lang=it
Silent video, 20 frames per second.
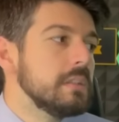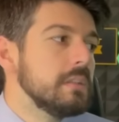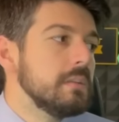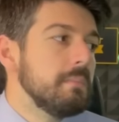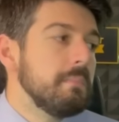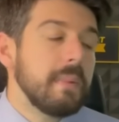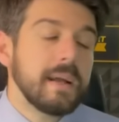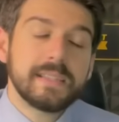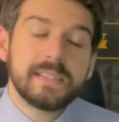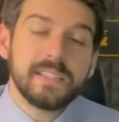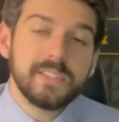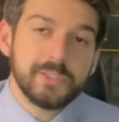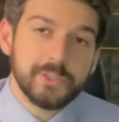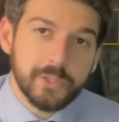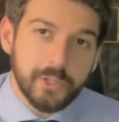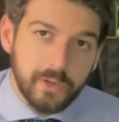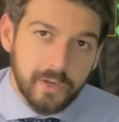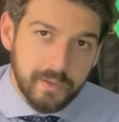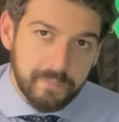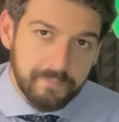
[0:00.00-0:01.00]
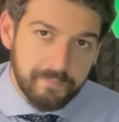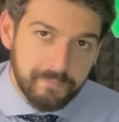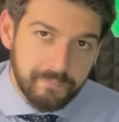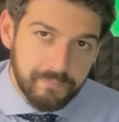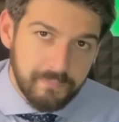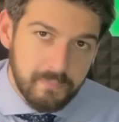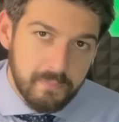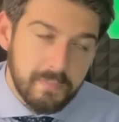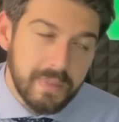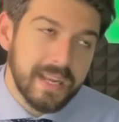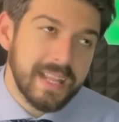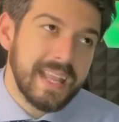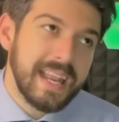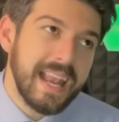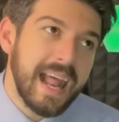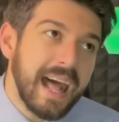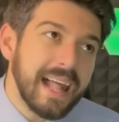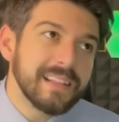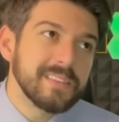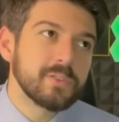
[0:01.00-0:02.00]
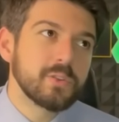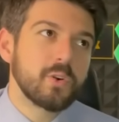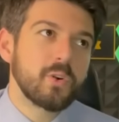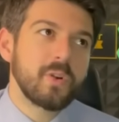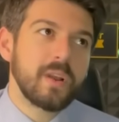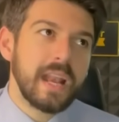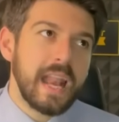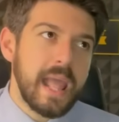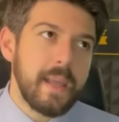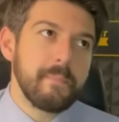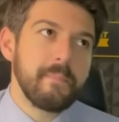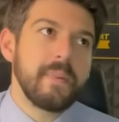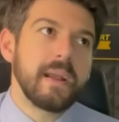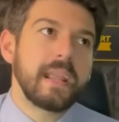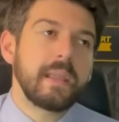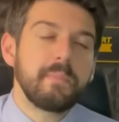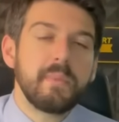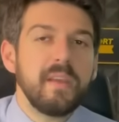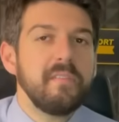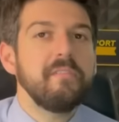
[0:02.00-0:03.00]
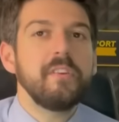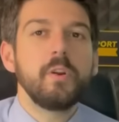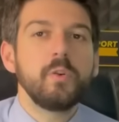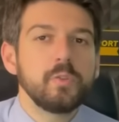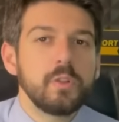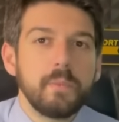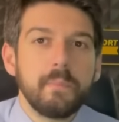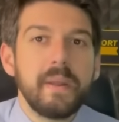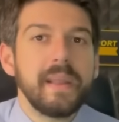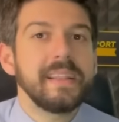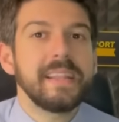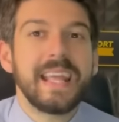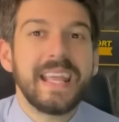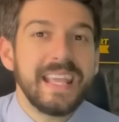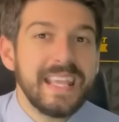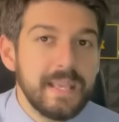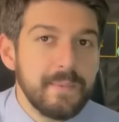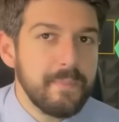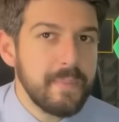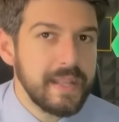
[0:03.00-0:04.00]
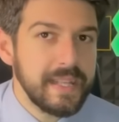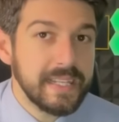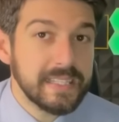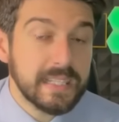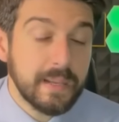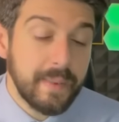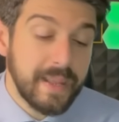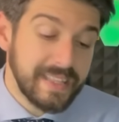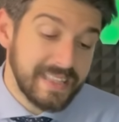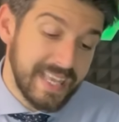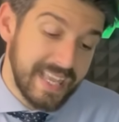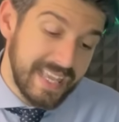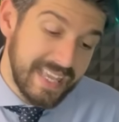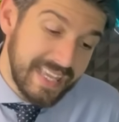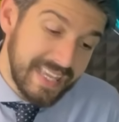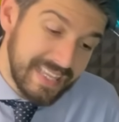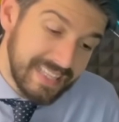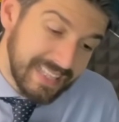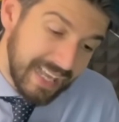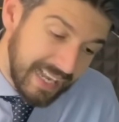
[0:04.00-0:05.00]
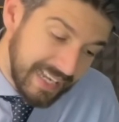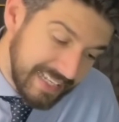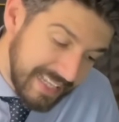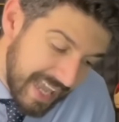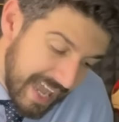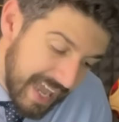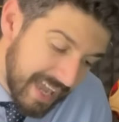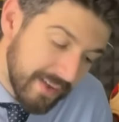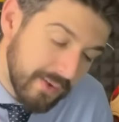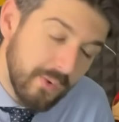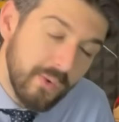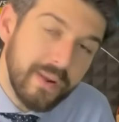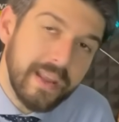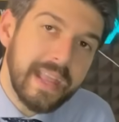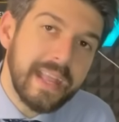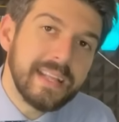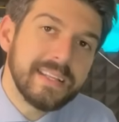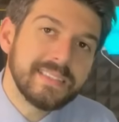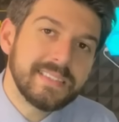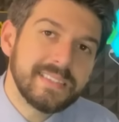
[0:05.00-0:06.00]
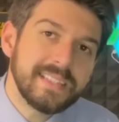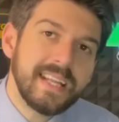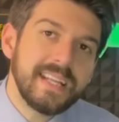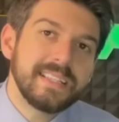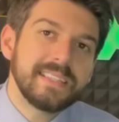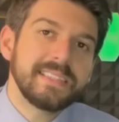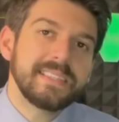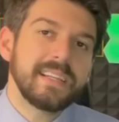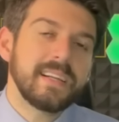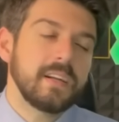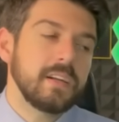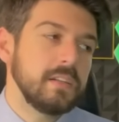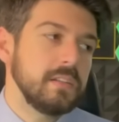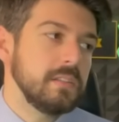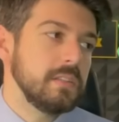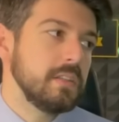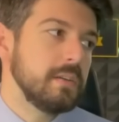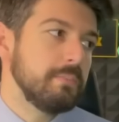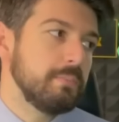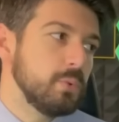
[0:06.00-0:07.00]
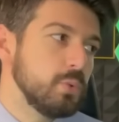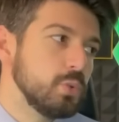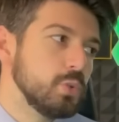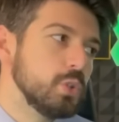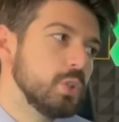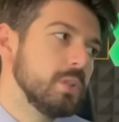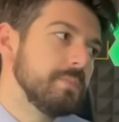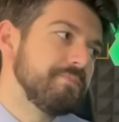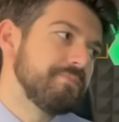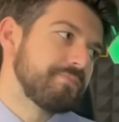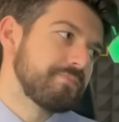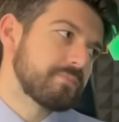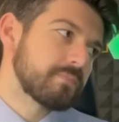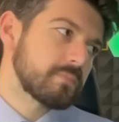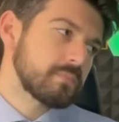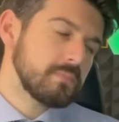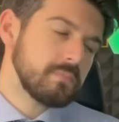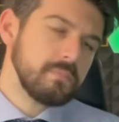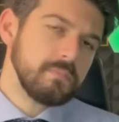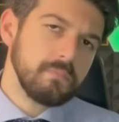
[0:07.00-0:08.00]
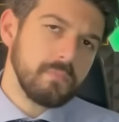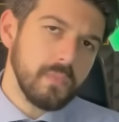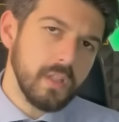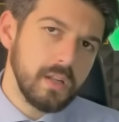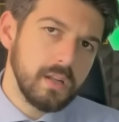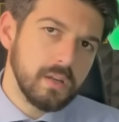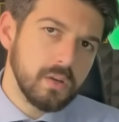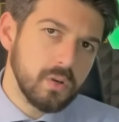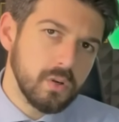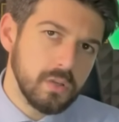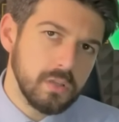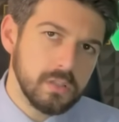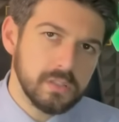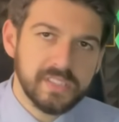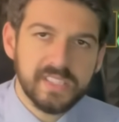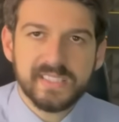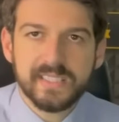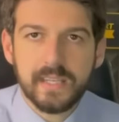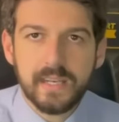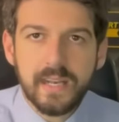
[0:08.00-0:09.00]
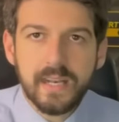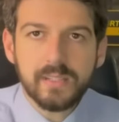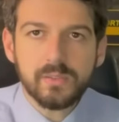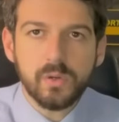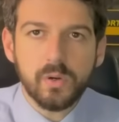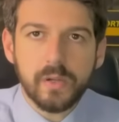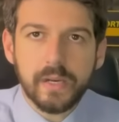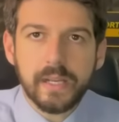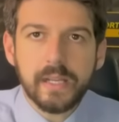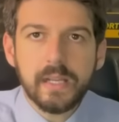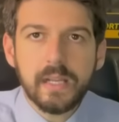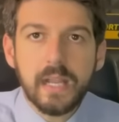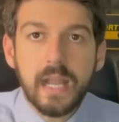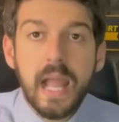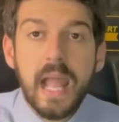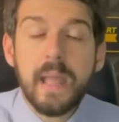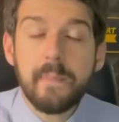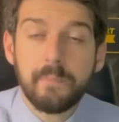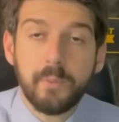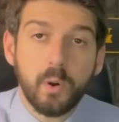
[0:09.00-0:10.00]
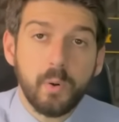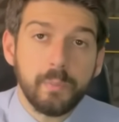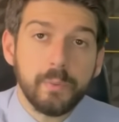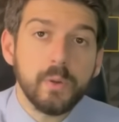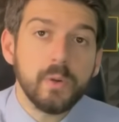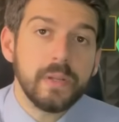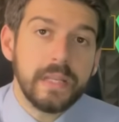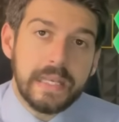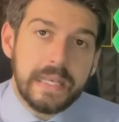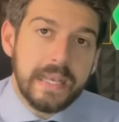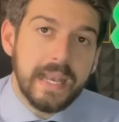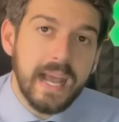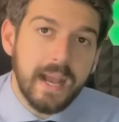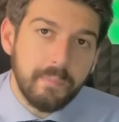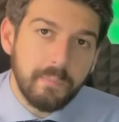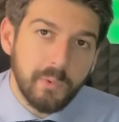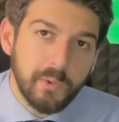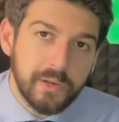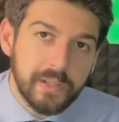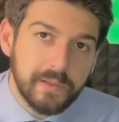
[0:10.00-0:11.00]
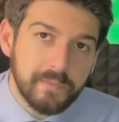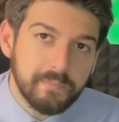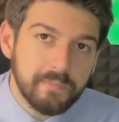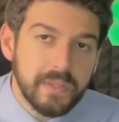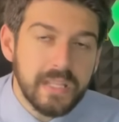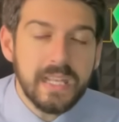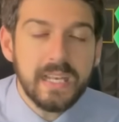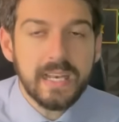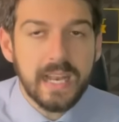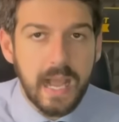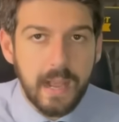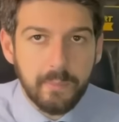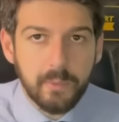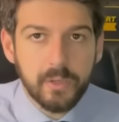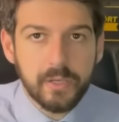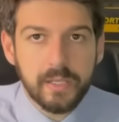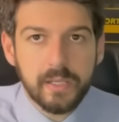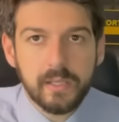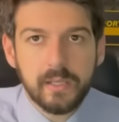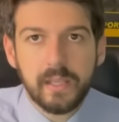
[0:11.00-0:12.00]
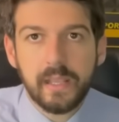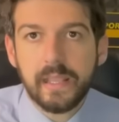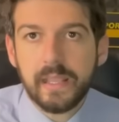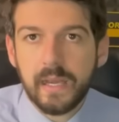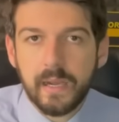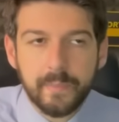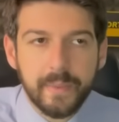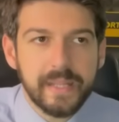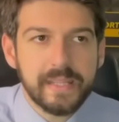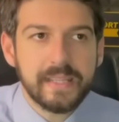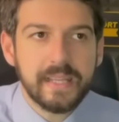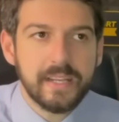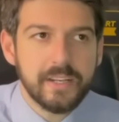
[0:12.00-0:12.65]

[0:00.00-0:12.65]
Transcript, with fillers: Ma attenzione, perché l'altro club che mi è venuto in mente immediatamente italiano, che è senza eh, appunto eh, senza allenatore, è proprio il Napoli il Napoli, che chiaramente ha